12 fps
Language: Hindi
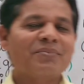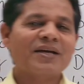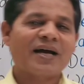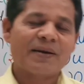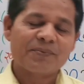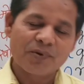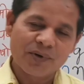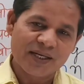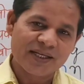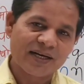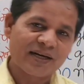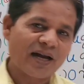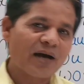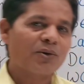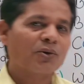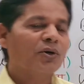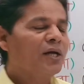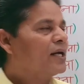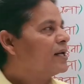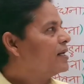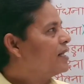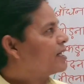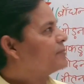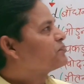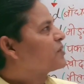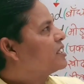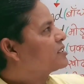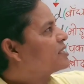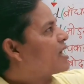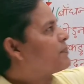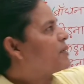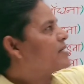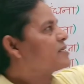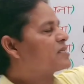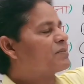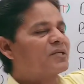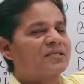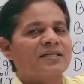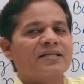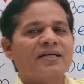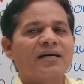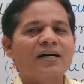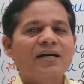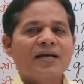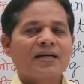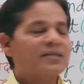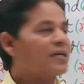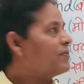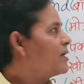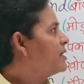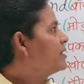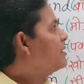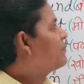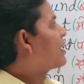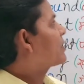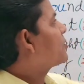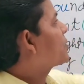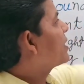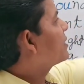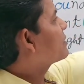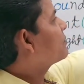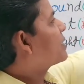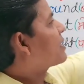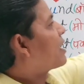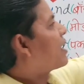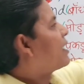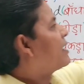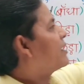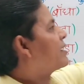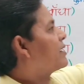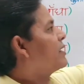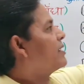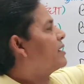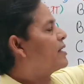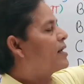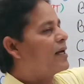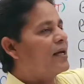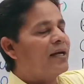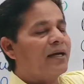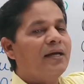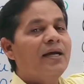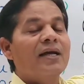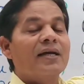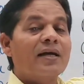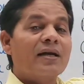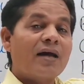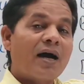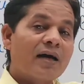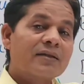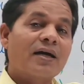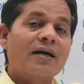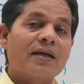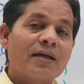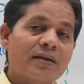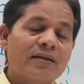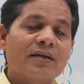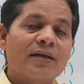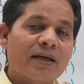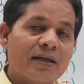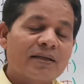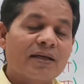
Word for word: अभी आपको क्लियर ना हो लेकिन इसे आप ऐसे समझ लीजिएगा कि जब हिंदी वाक्यों के अंत में रहा है रही है रहे हैं या रहा था रही थी रहे